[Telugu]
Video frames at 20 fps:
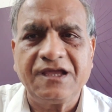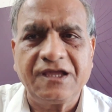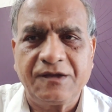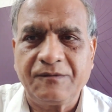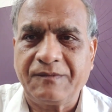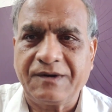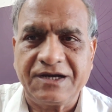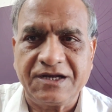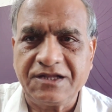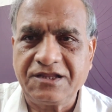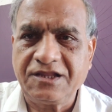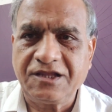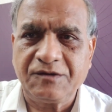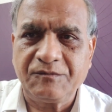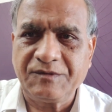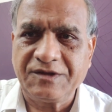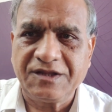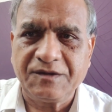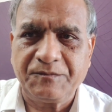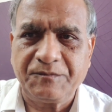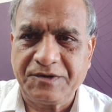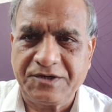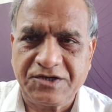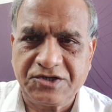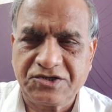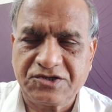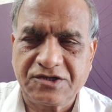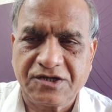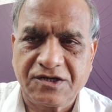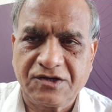ఇంక మళ్ళీ దీని మీద
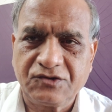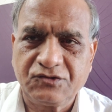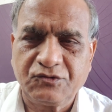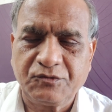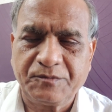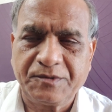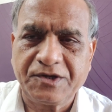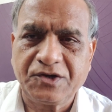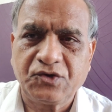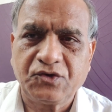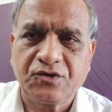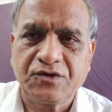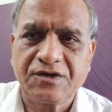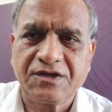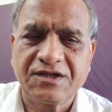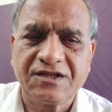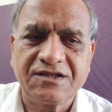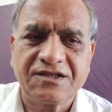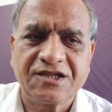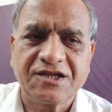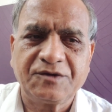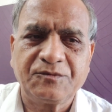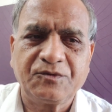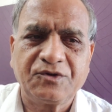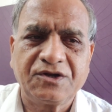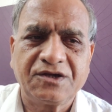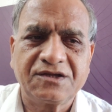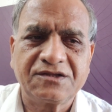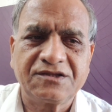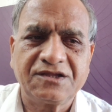పిటిషనర్లు సుప్రీంకోర్టుకి
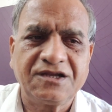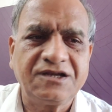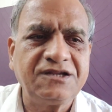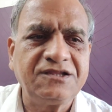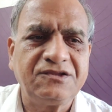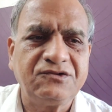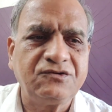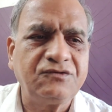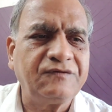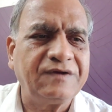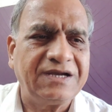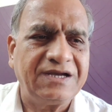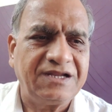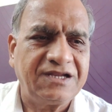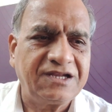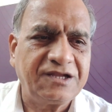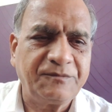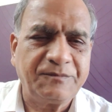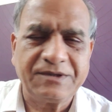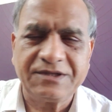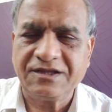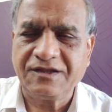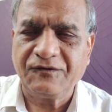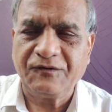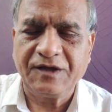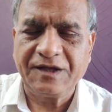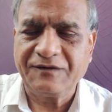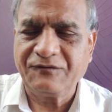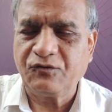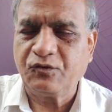వెళ్తారేమో నాకు తెలియదు వెళ్ళినా పెద్ద
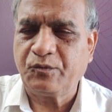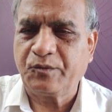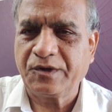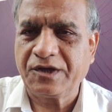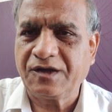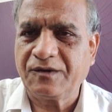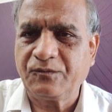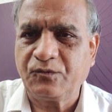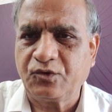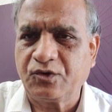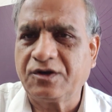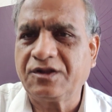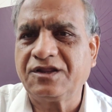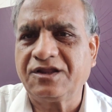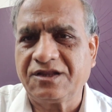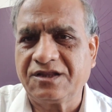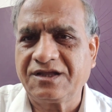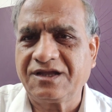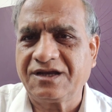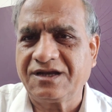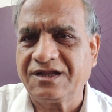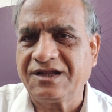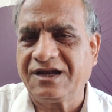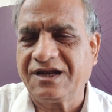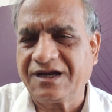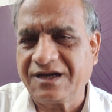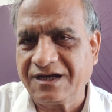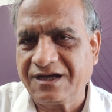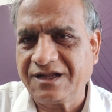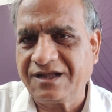ఉపయోగం ఉండదు ఎందుకంటే
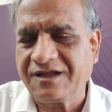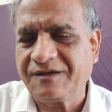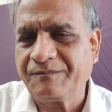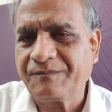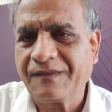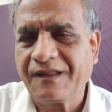ఇలాంటి